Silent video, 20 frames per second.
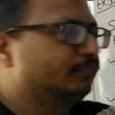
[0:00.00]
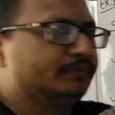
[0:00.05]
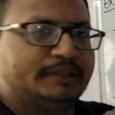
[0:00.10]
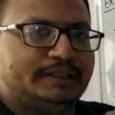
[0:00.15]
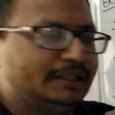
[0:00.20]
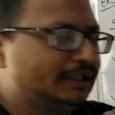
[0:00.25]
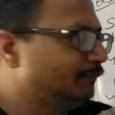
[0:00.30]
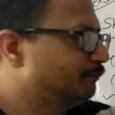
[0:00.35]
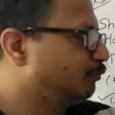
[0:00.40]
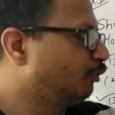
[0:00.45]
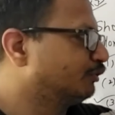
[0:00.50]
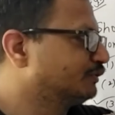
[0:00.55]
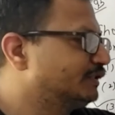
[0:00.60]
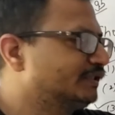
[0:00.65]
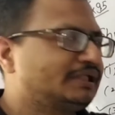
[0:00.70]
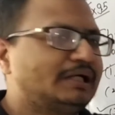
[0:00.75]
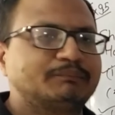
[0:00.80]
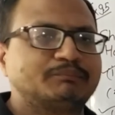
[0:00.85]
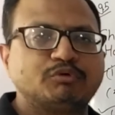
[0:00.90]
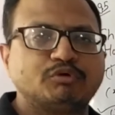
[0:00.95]
ये
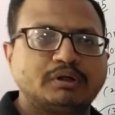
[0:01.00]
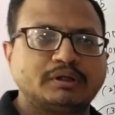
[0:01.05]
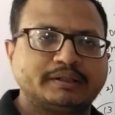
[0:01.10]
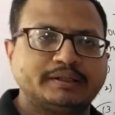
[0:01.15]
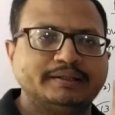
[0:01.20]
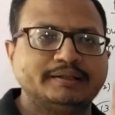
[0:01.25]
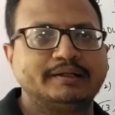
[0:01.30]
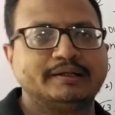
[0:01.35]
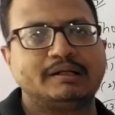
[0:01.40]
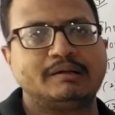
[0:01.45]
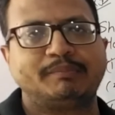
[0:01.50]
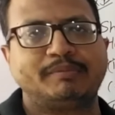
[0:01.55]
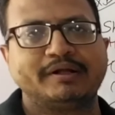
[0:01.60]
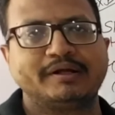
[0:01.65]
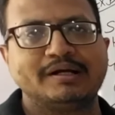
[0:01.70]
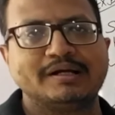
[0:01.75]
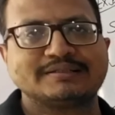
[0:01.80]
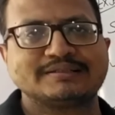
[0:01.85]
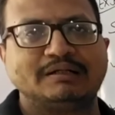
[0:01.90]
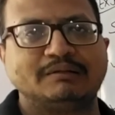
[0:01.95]
प्रोसेस आपको करके दिखाना
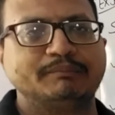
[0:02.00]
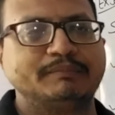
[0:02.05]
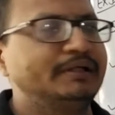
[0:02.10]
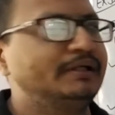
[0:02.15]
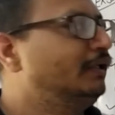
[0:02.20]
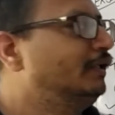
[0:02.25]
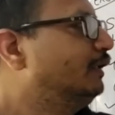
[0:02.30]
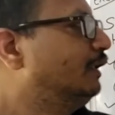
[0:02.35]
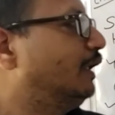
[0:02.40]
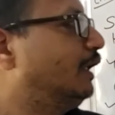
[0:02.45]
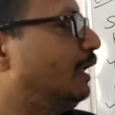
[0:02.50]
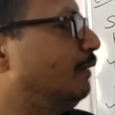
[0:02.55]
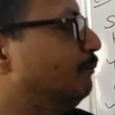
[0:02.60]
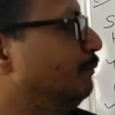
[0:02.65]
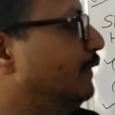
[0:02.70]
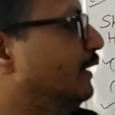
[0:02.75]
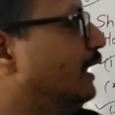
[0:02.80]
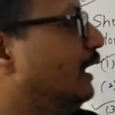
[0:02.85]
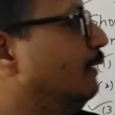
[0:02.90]
पड़ेगा एग्ज़ाम में अब मैं